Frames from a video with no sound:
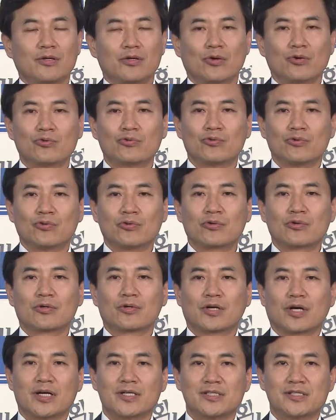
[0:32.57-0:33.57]

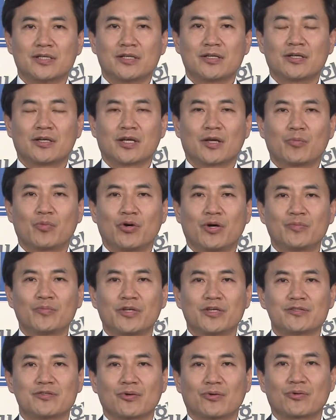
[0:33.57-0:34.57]
영국까지 이렇게 포함되어
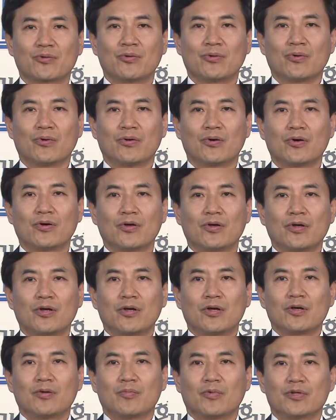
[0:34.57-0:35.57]
있었고
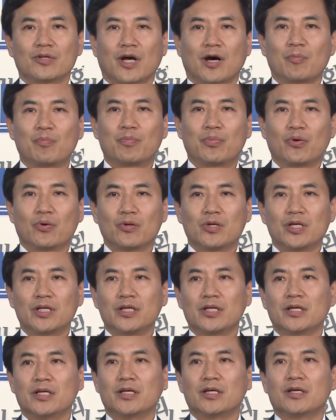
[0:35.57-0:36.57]
어,
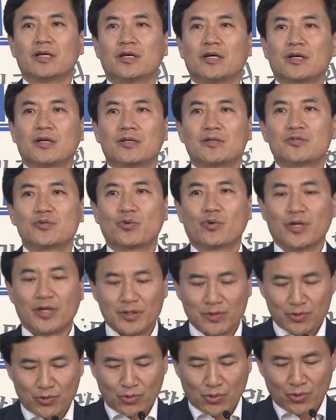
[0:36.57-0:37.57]
나폴리,
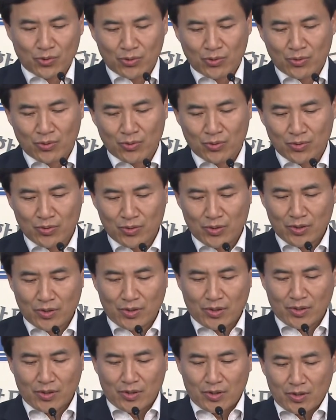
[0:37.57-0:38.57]
소렌토,
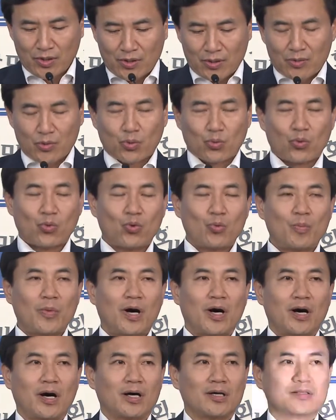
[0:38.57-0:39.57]

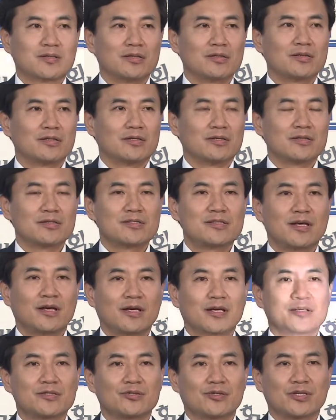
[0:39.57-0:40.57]
로마 등등
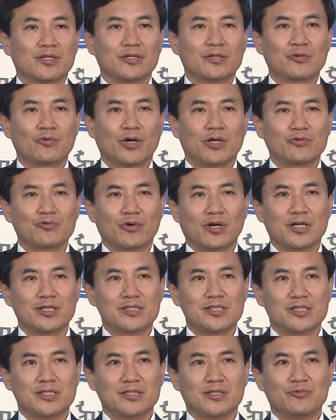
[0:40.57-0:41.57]
세계적인
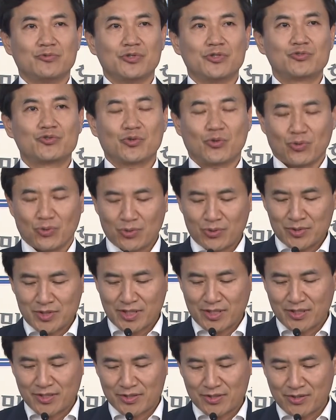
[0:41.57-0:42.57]
관광지 위주로
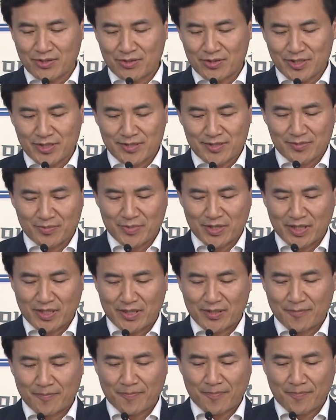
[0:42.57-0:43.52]
짜여져 있습니다.